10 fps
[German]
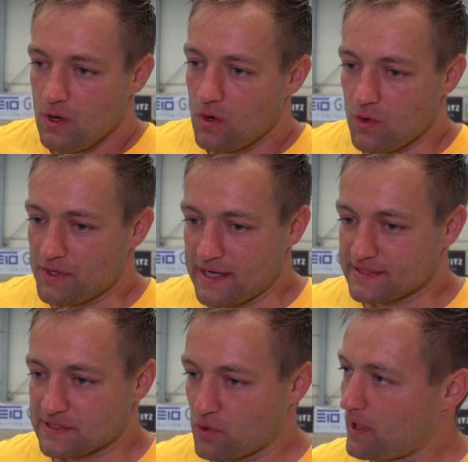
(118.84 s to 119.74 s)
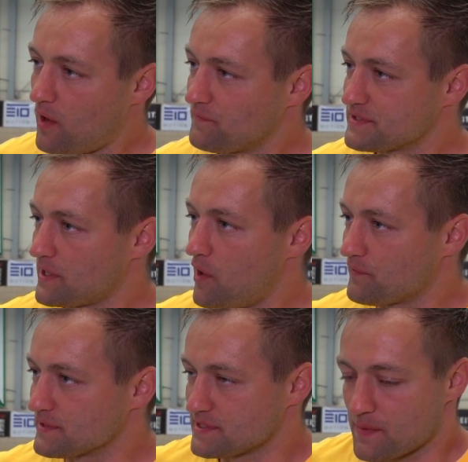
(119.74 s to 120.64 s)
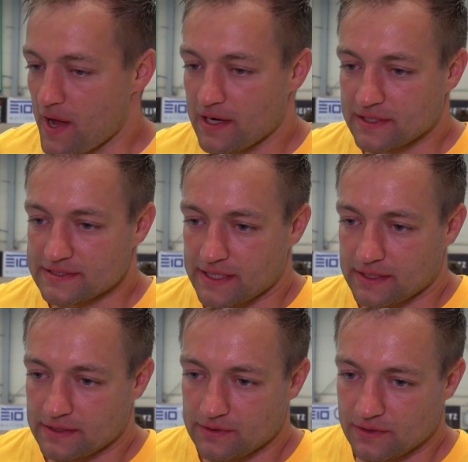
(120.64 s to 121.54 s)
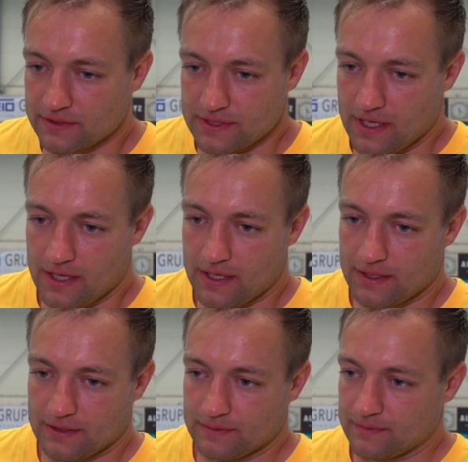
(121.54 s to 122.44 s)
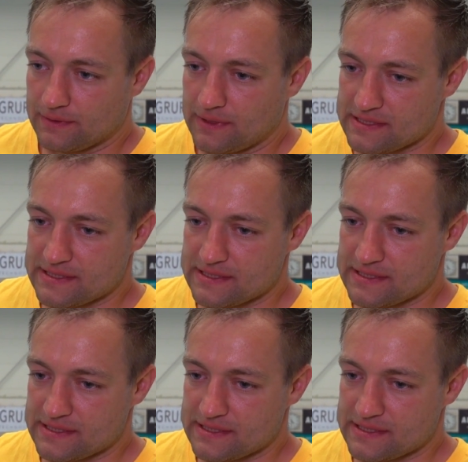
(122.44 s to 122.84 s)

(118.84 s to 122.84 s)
und dann ist es so gelaufen, wie es gelaufen ist, das haben wir alle gesehen. Und äh, das